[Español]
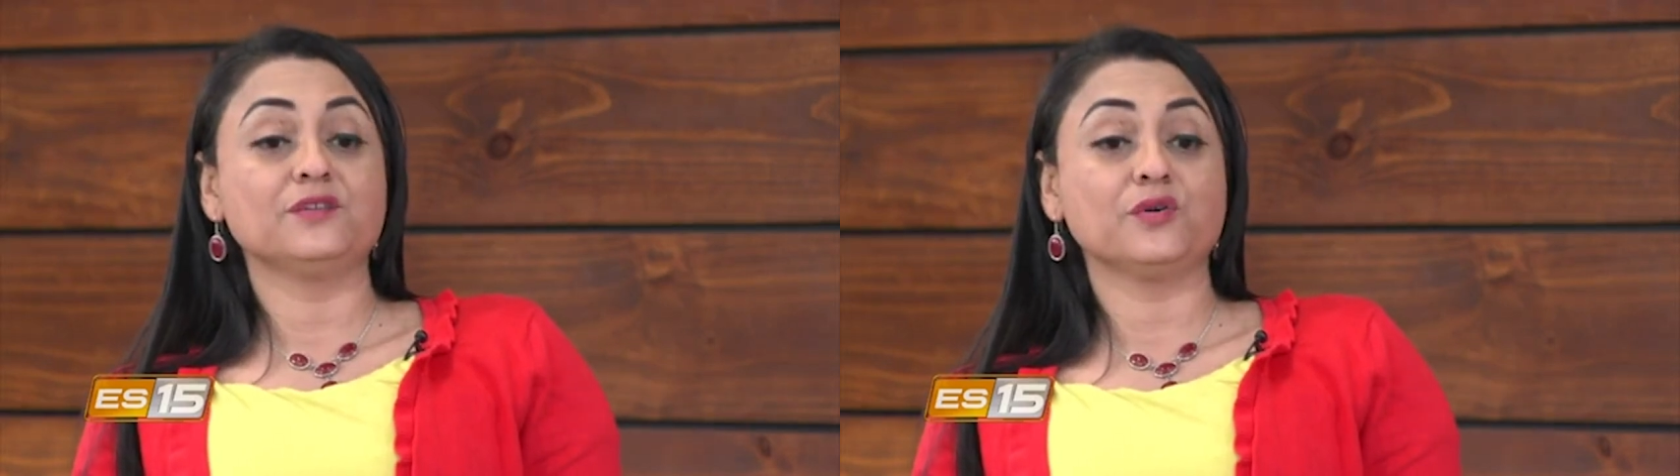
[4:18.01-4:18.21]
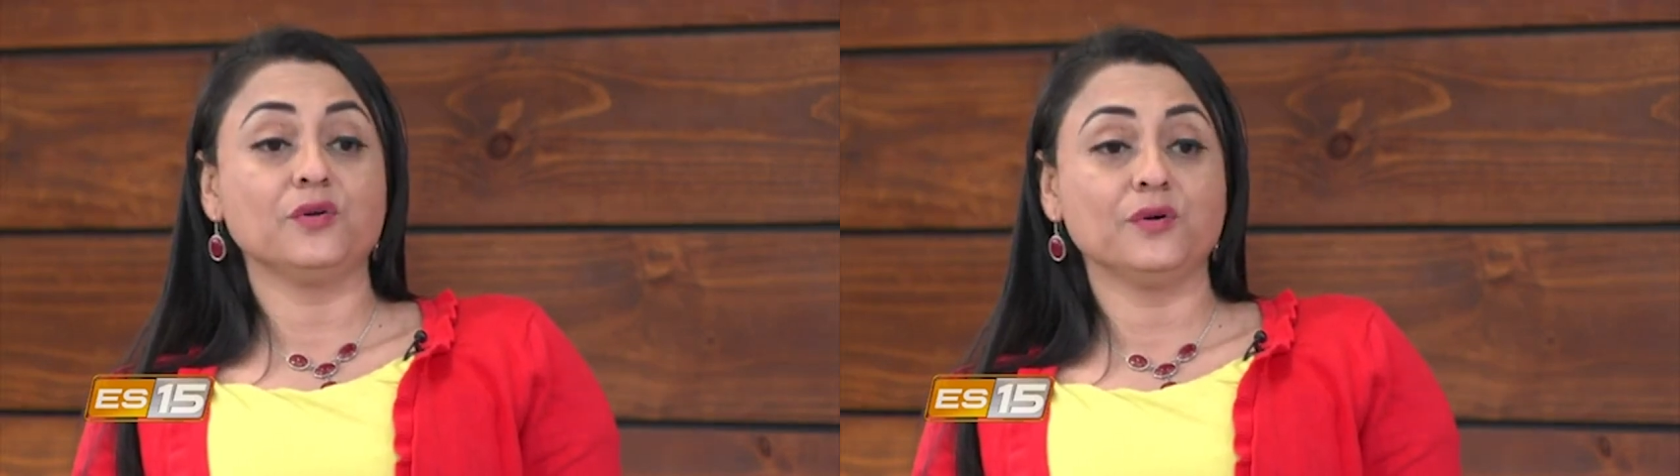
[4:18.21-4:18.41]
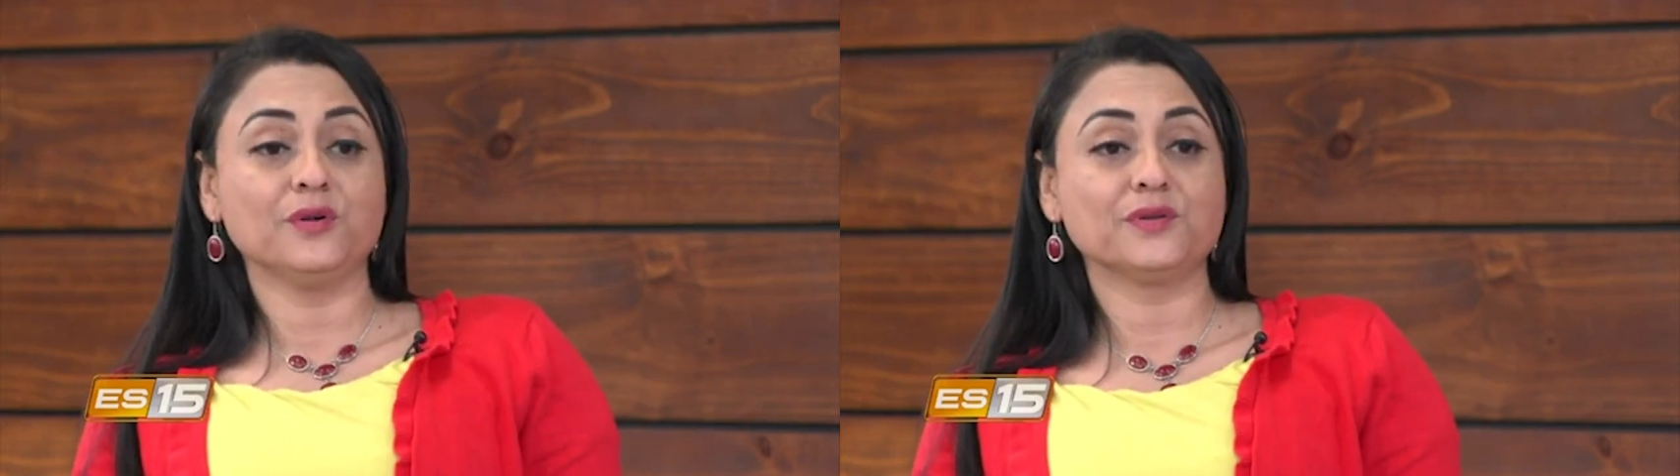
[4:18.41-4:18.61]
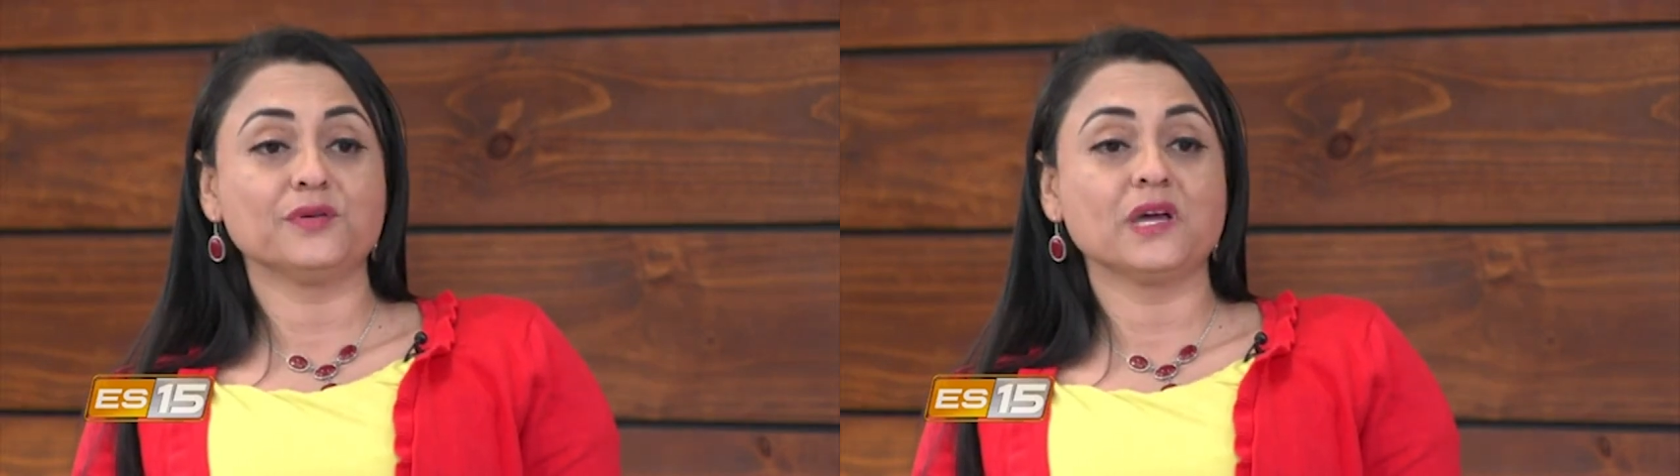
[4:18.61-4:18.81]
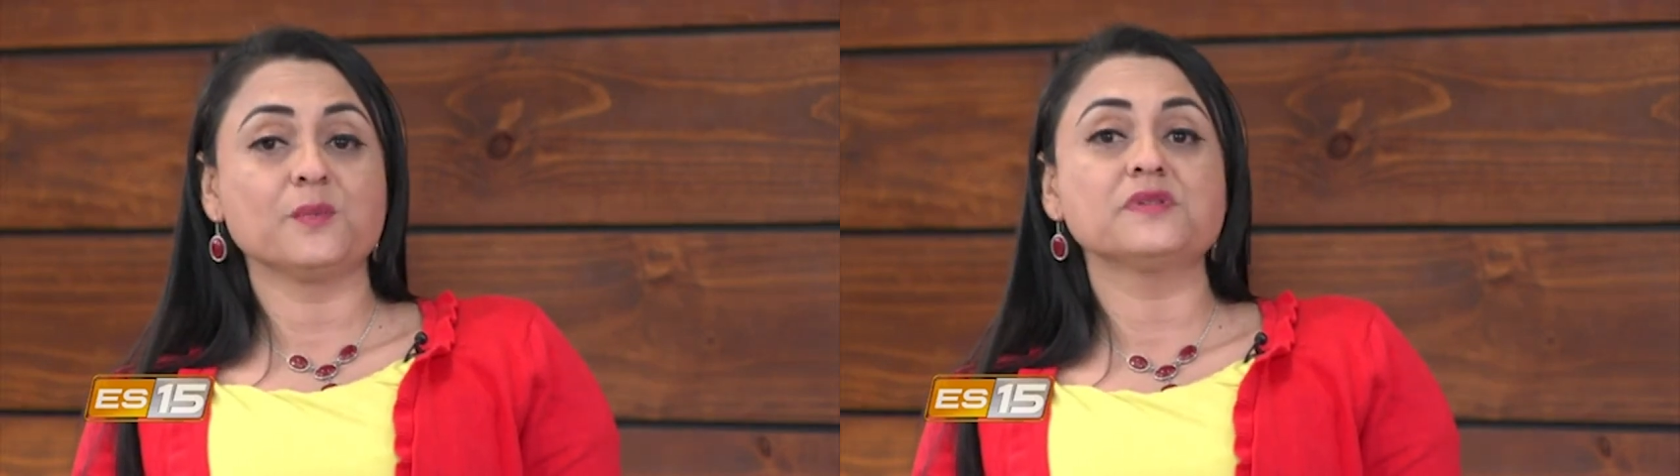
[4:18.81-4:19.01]

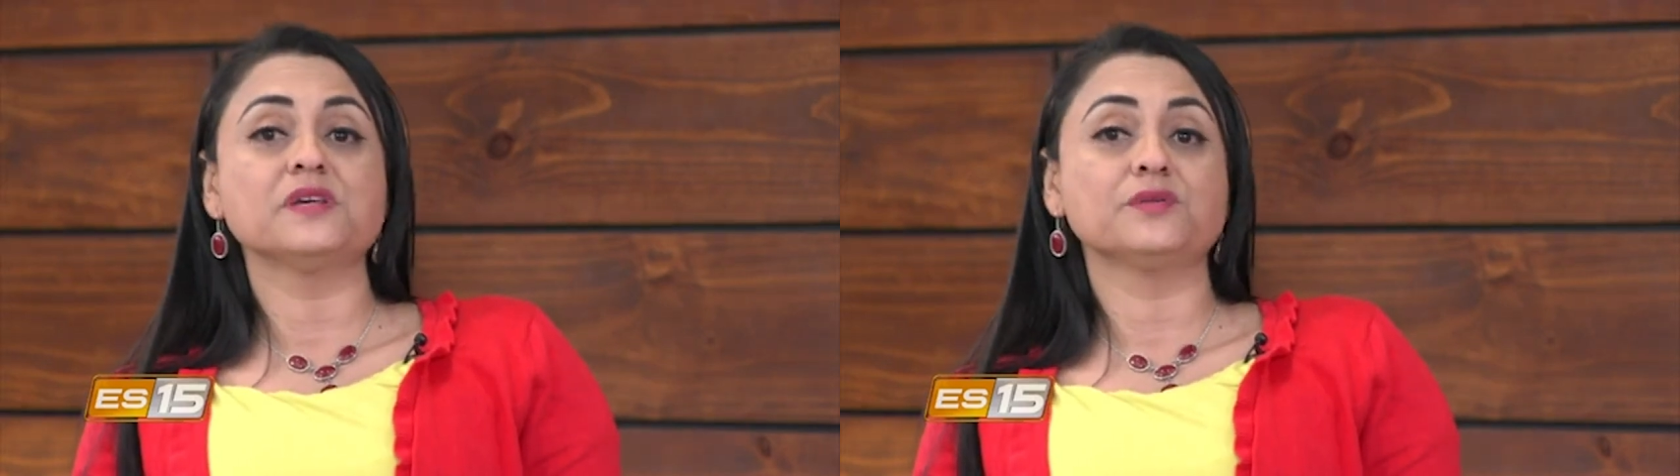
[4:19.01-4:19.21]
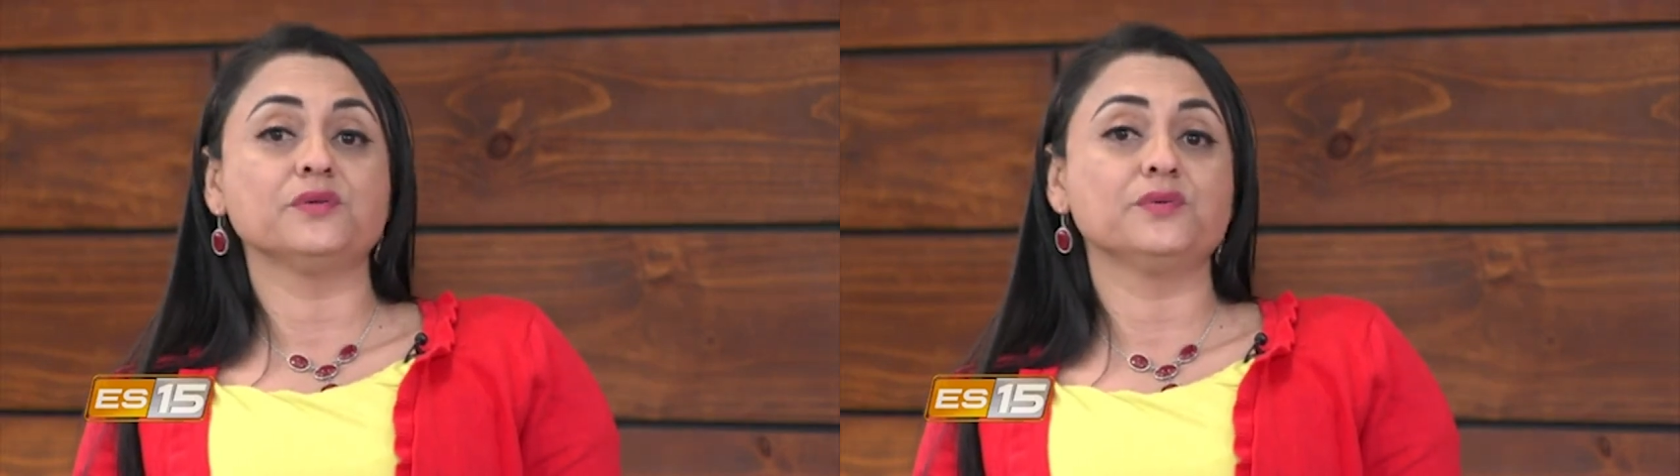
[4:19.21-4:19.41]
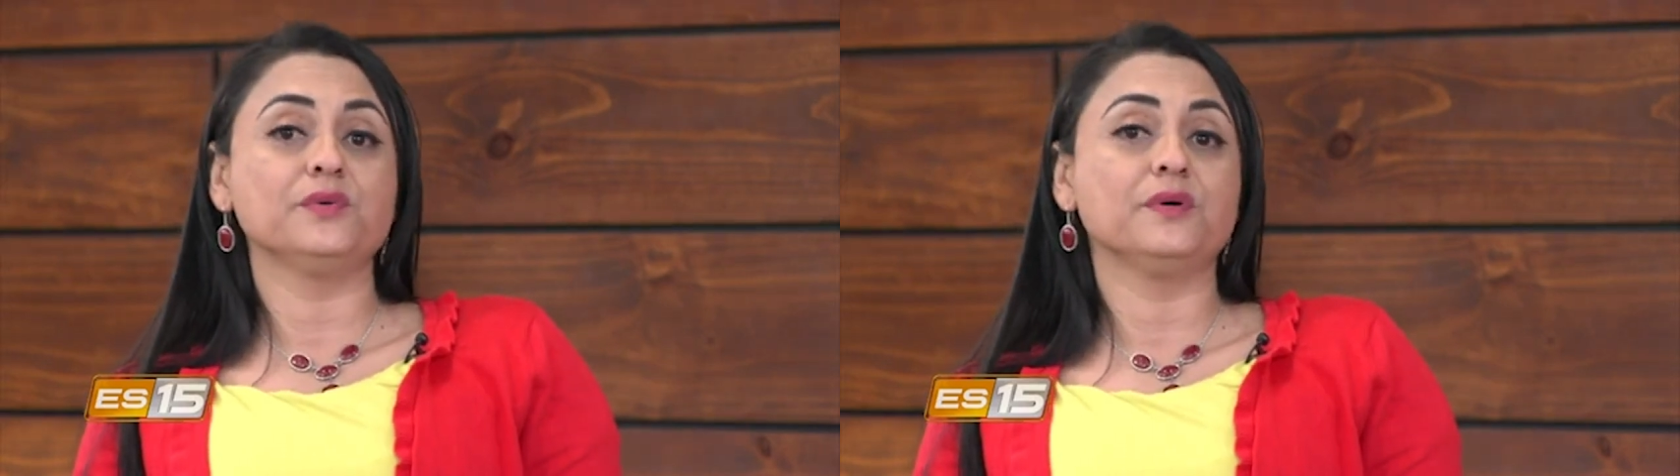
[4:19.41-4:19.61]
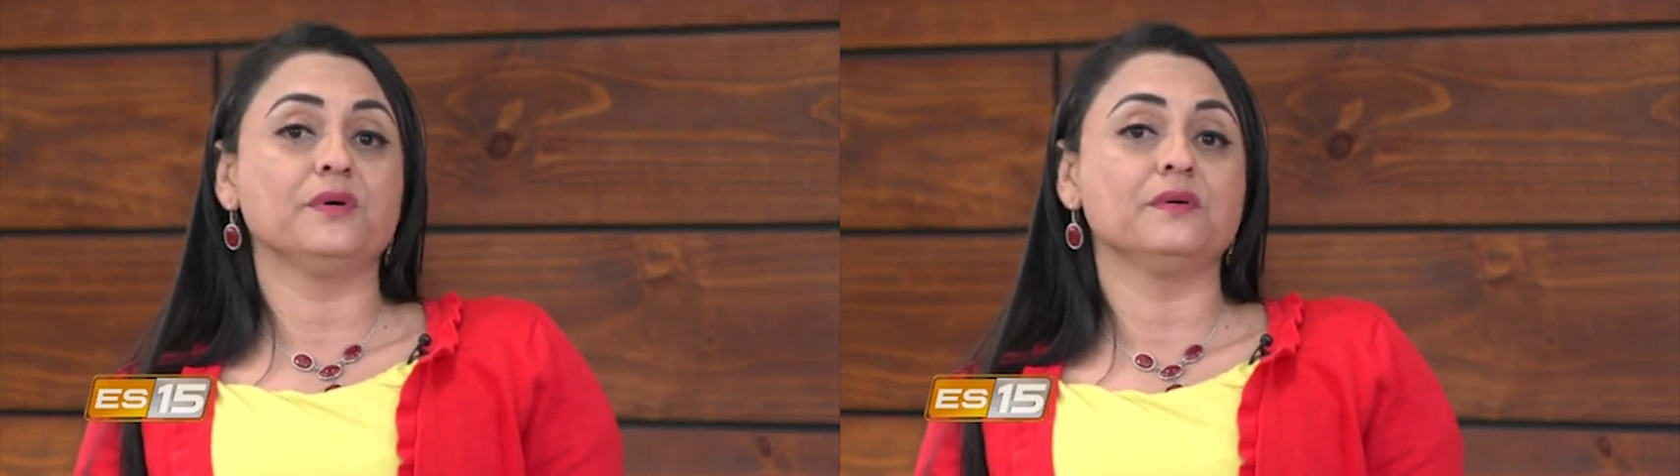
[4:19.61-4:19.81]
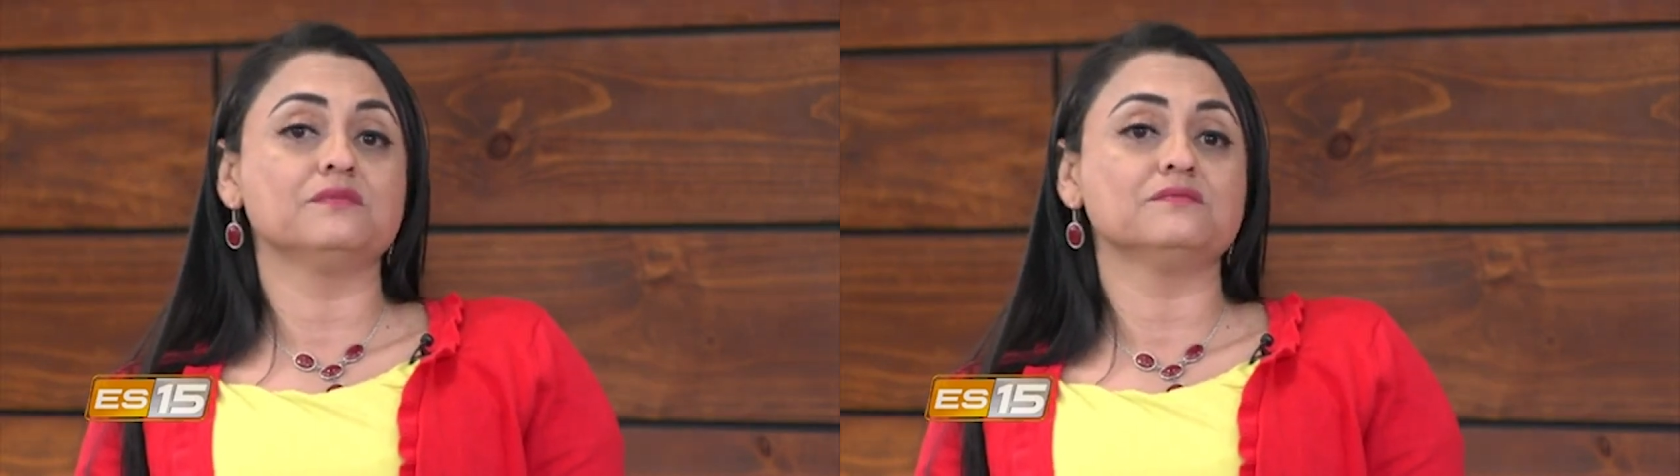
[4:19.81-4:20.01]
desconozco, digamos, si esto
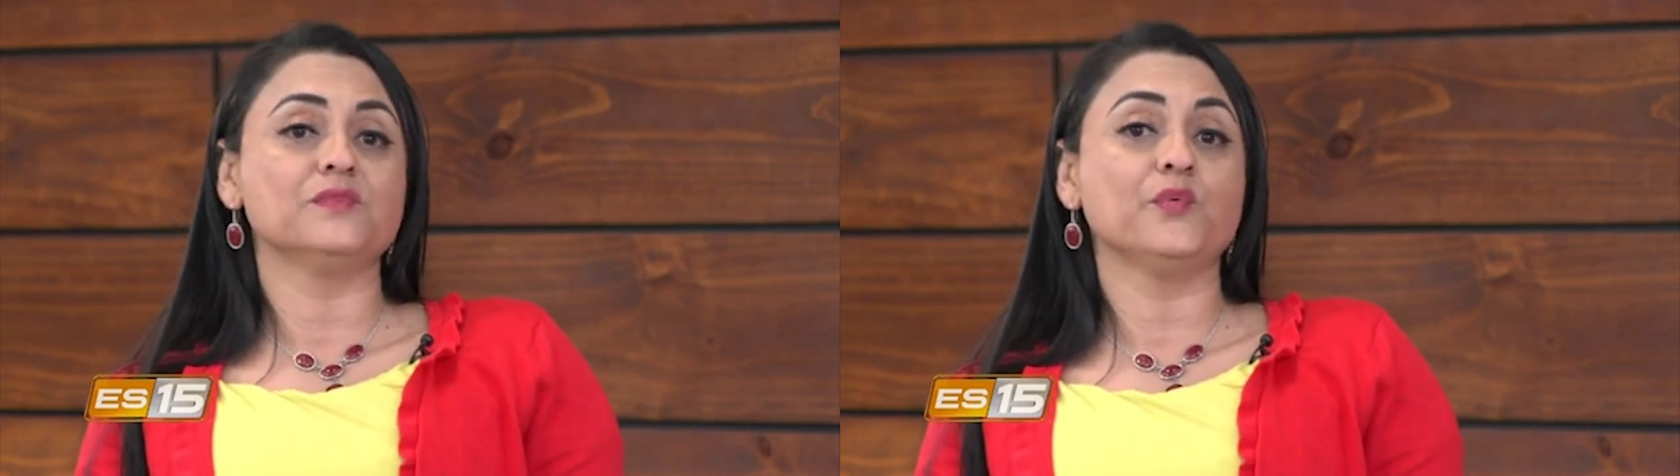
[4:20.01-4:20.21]
tuvo,